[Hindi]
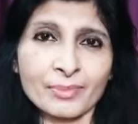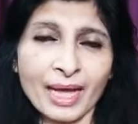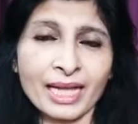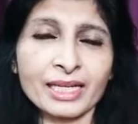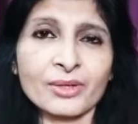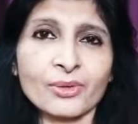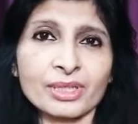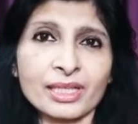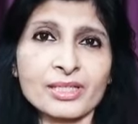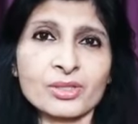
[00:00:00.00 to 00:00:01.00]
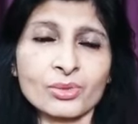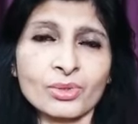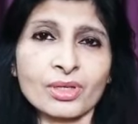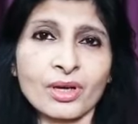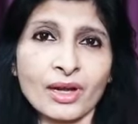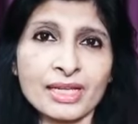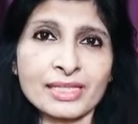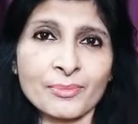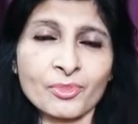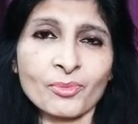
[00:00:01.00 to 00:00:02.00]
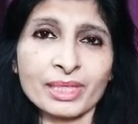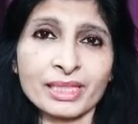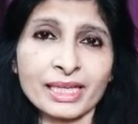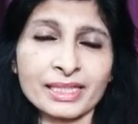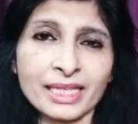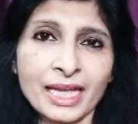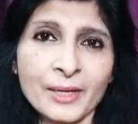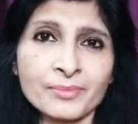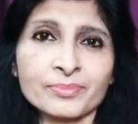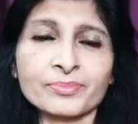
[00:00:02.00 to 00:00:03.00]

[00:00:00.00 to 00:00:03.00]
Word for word: पार्क होटल स्कूल कॉलेज सबको बंद कर दिया है